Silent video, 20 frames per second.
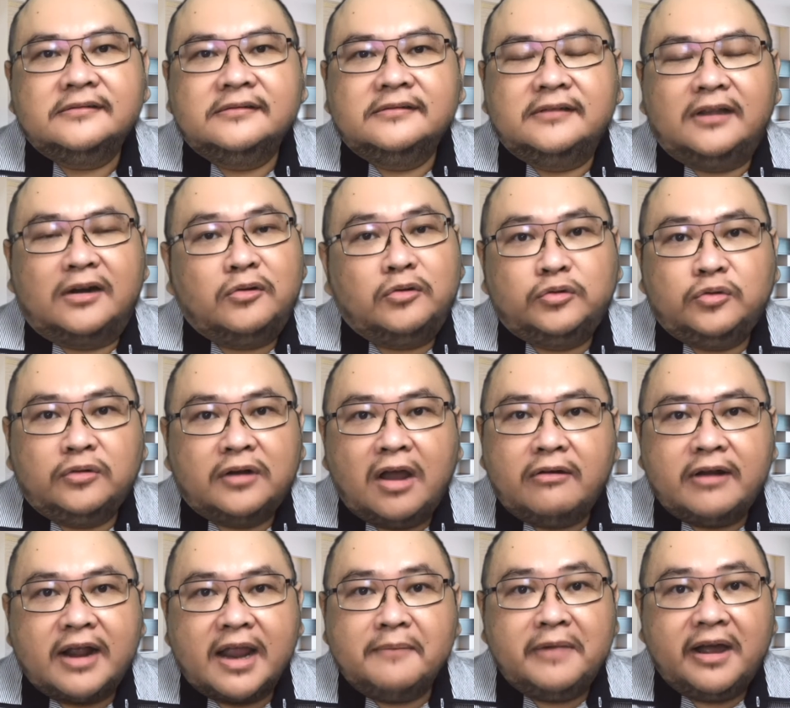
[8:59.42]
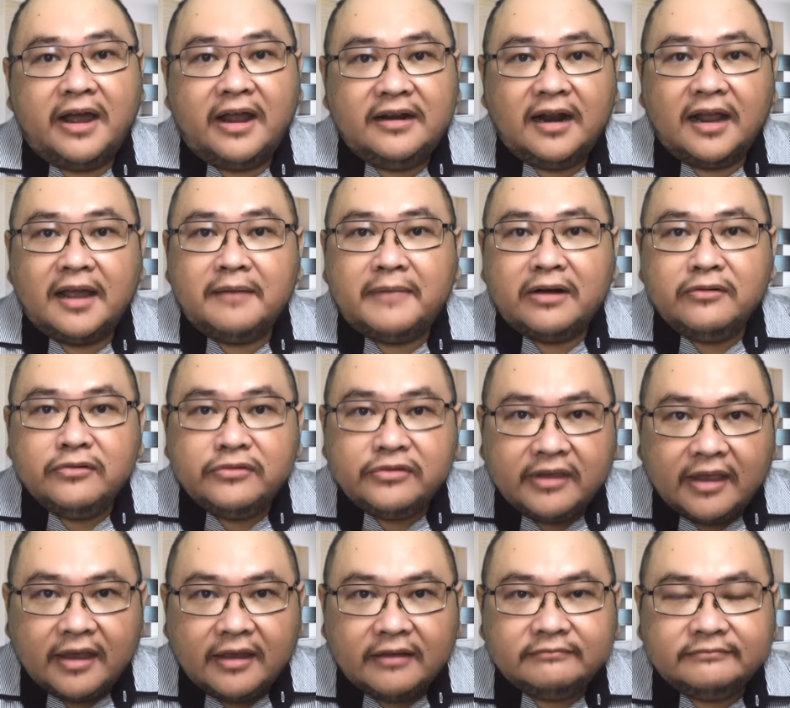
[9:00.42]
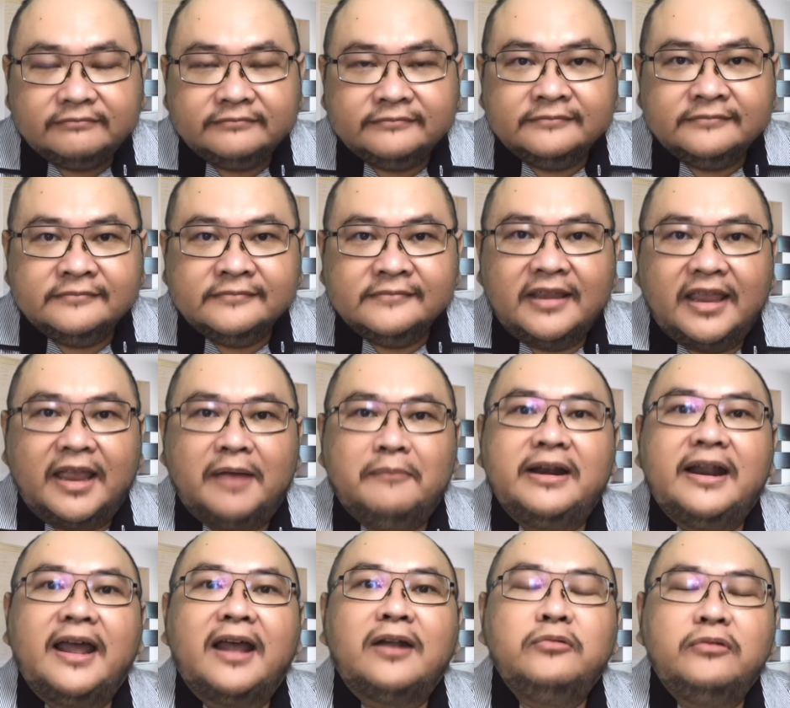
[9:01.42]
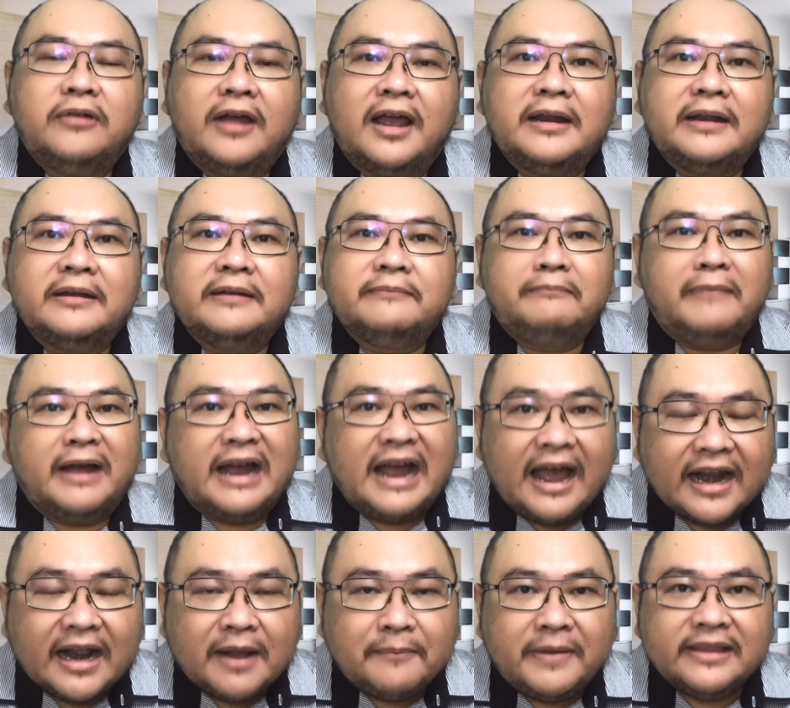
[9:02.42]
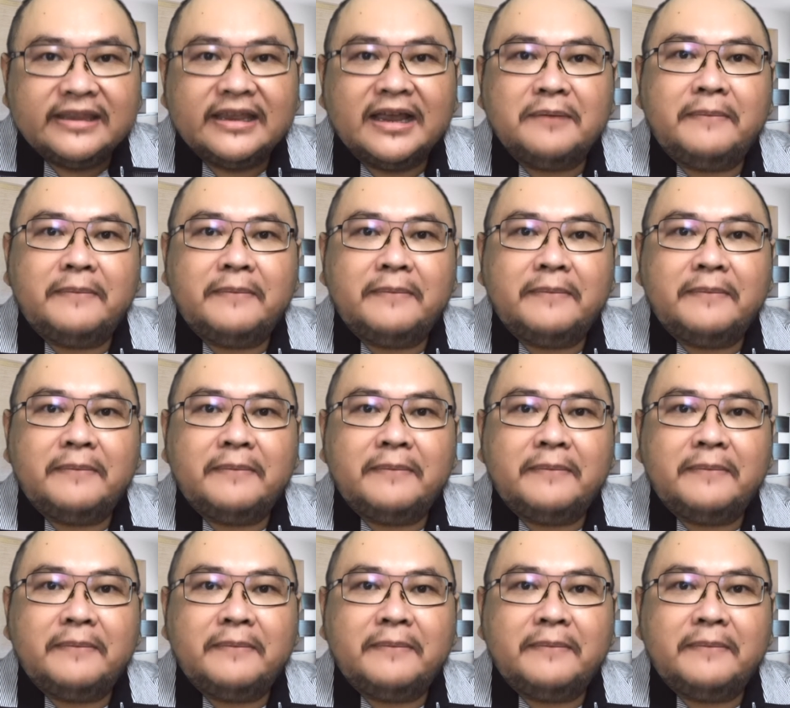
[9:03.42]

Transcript: terkutuklah orang yang mengandalkan manusia, yang menaruhkan pengharapannya